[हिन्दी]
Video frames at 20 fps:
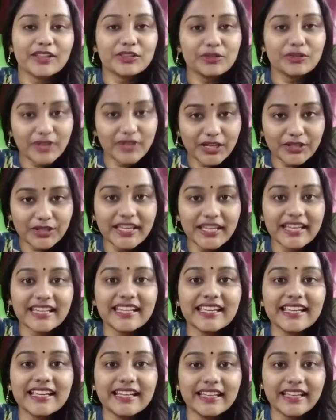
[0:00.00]
तो वीडियो
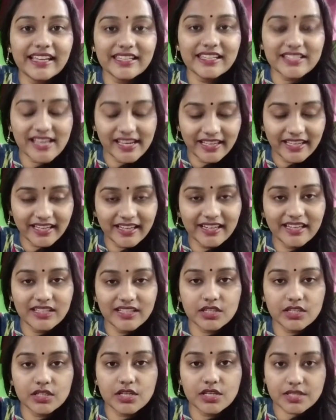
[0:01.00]
देखने के लिए जाइएगा
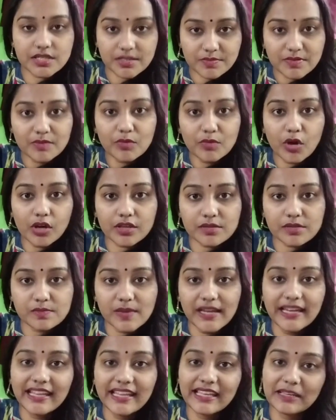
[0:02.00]
नीचे डिस्क्रिप्शन बॉक्स
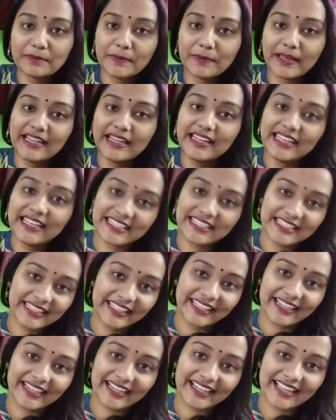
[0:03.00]
में लिंक मैंने नीचे
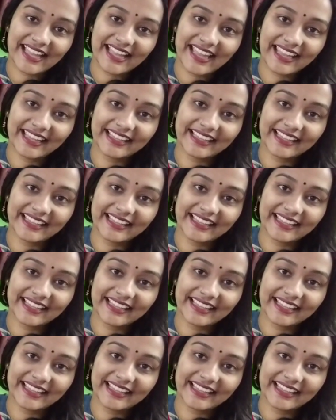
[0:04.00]
दे रखा